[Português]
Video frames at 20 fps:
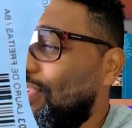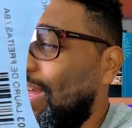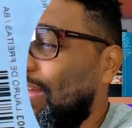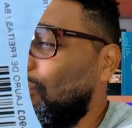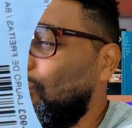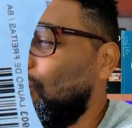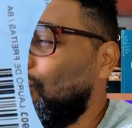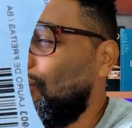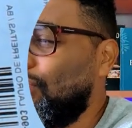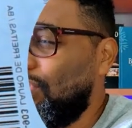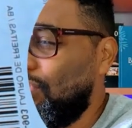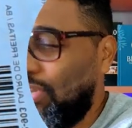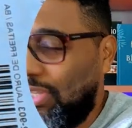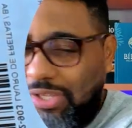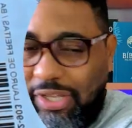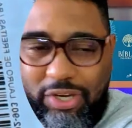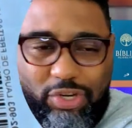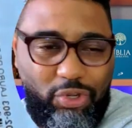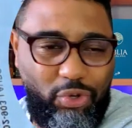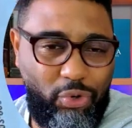já num vídeo
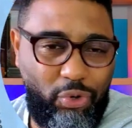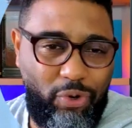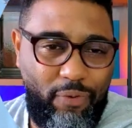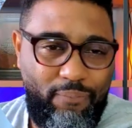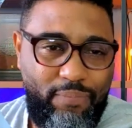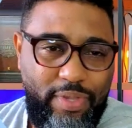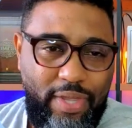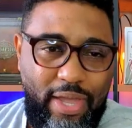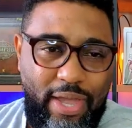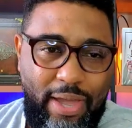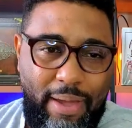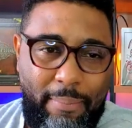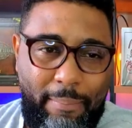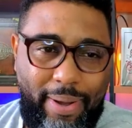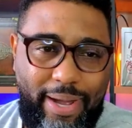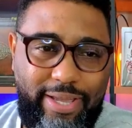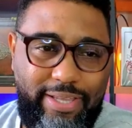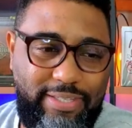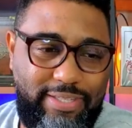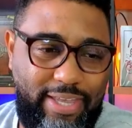anterior,
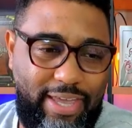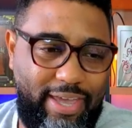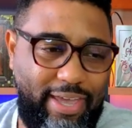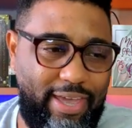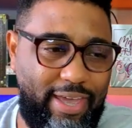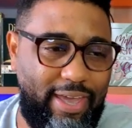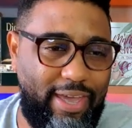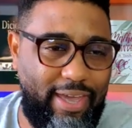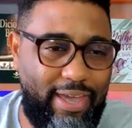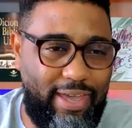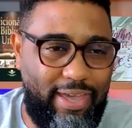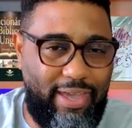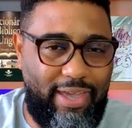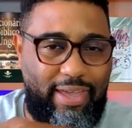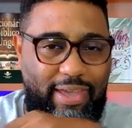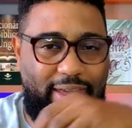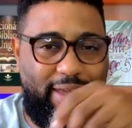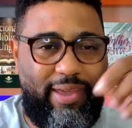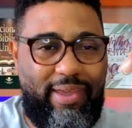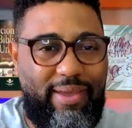mas é, é,
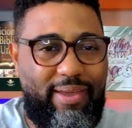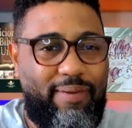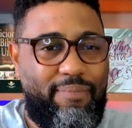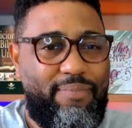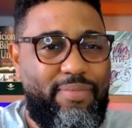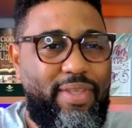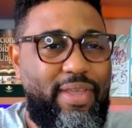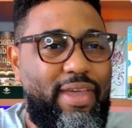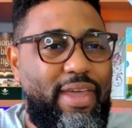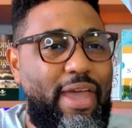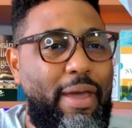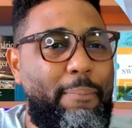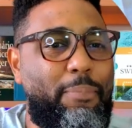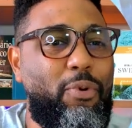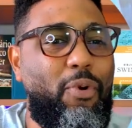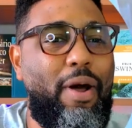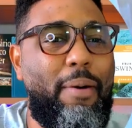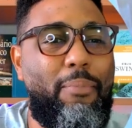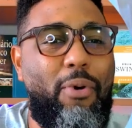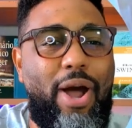é, é
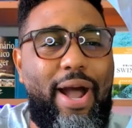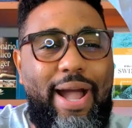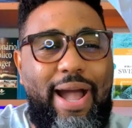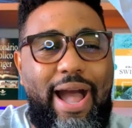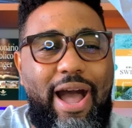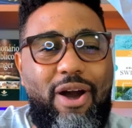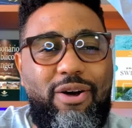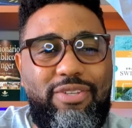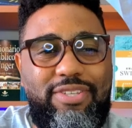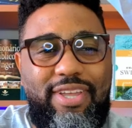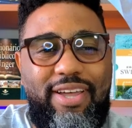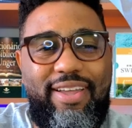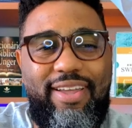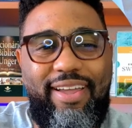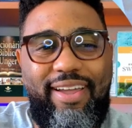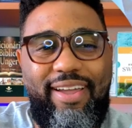por uma boa causa.